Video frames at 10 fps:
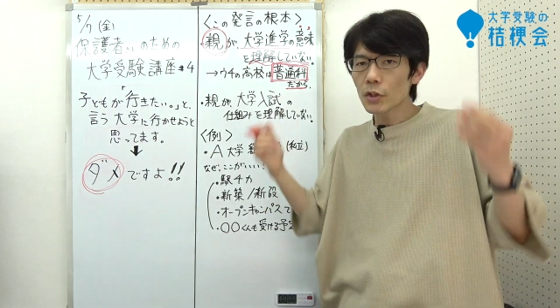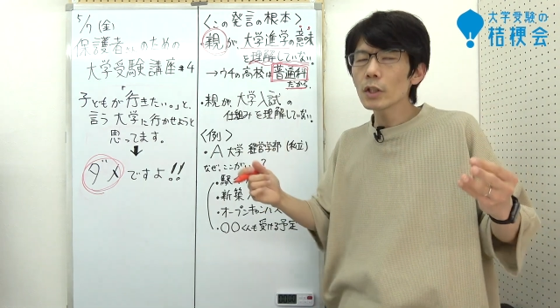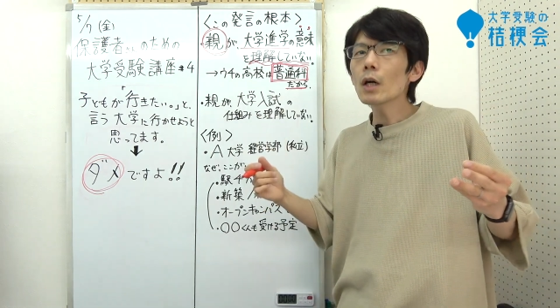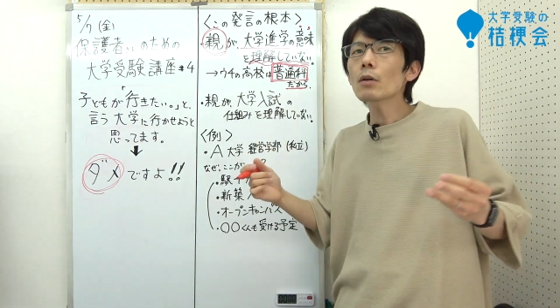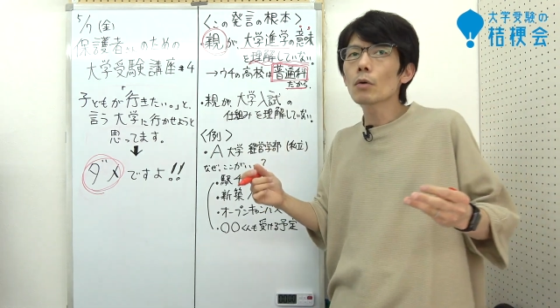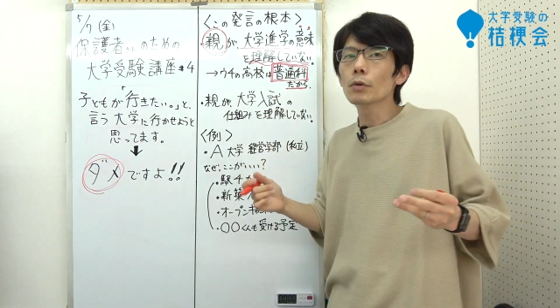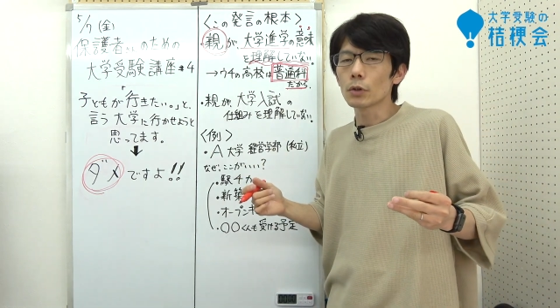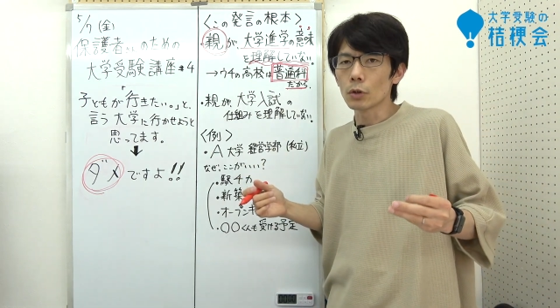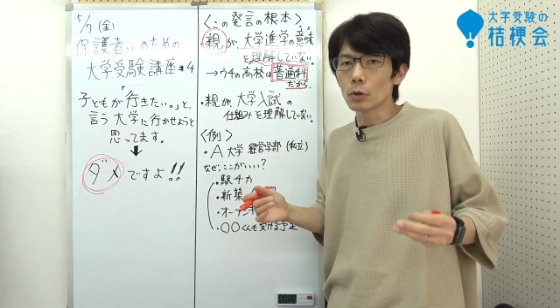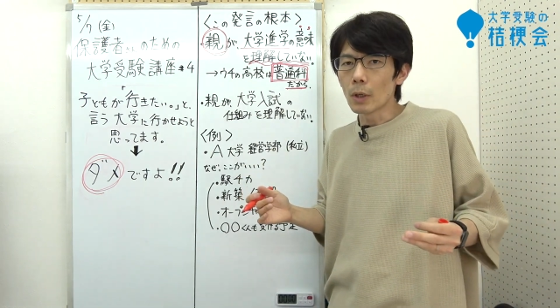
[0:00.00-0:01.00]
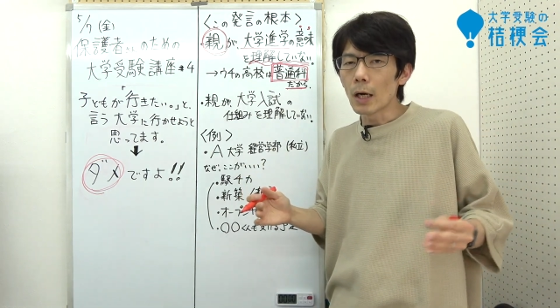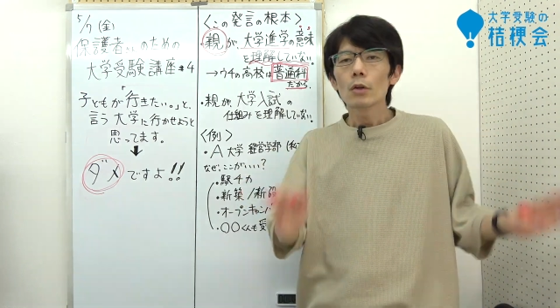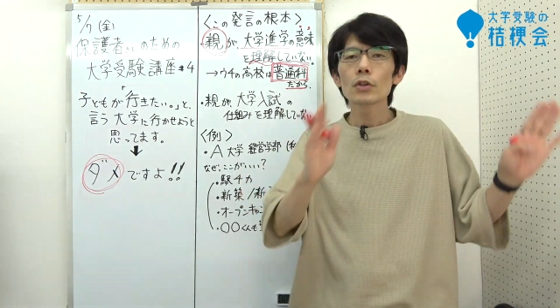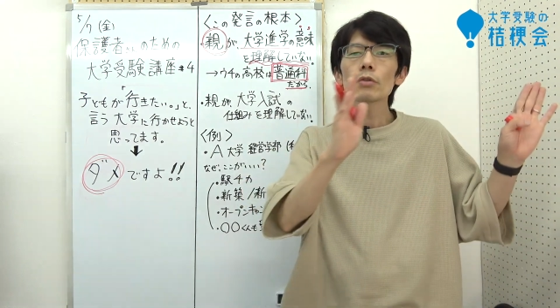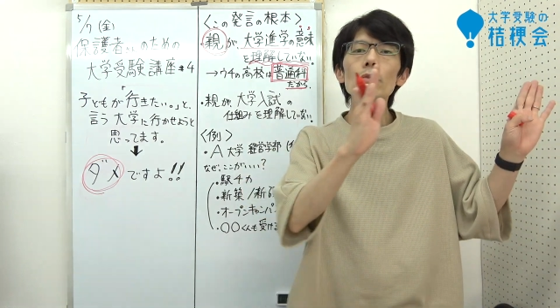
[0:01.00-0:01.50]
進学校っていうのは
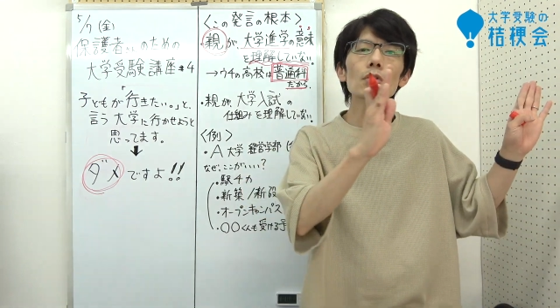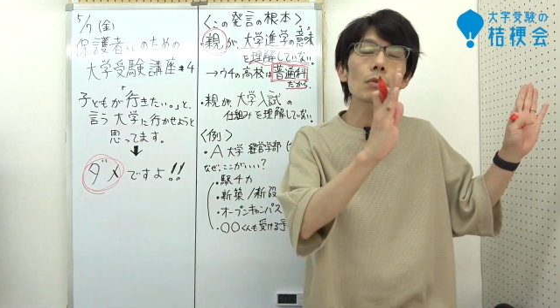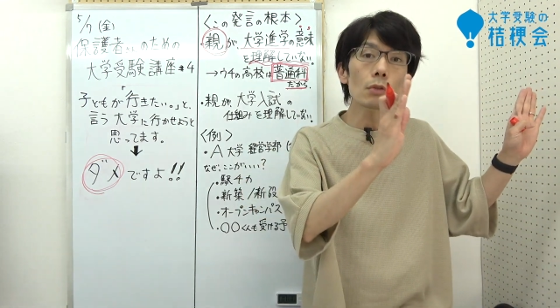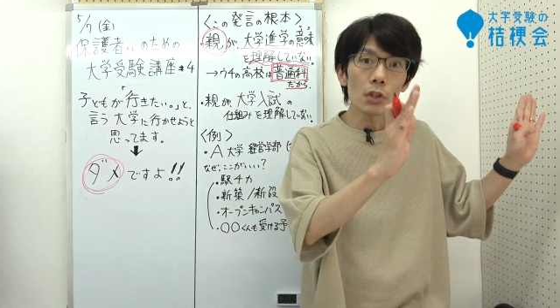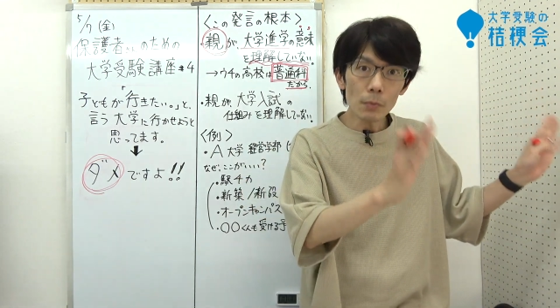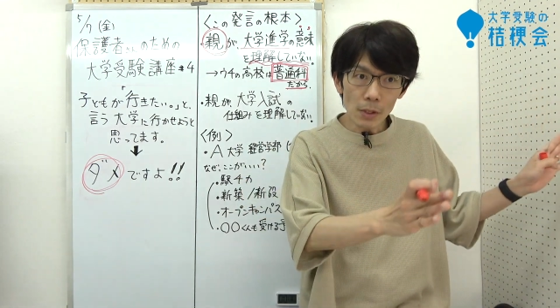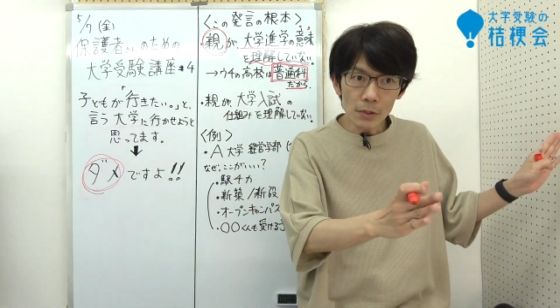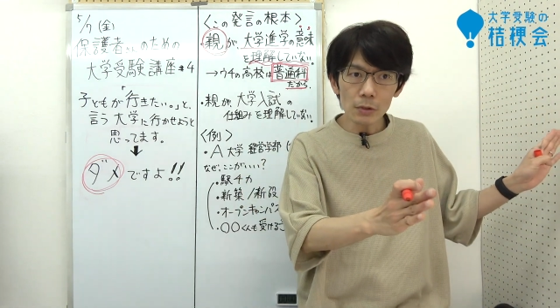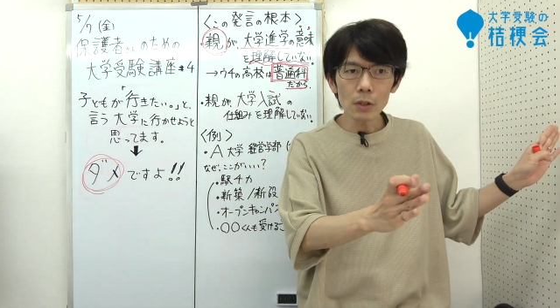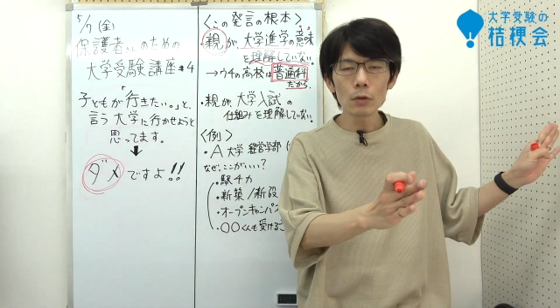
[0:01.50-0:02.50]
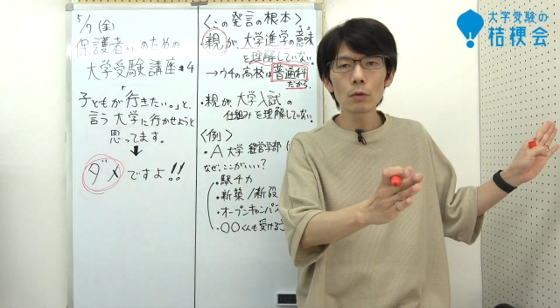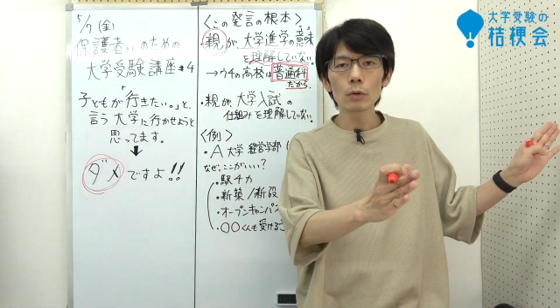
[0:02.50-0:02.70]
就職しますっていう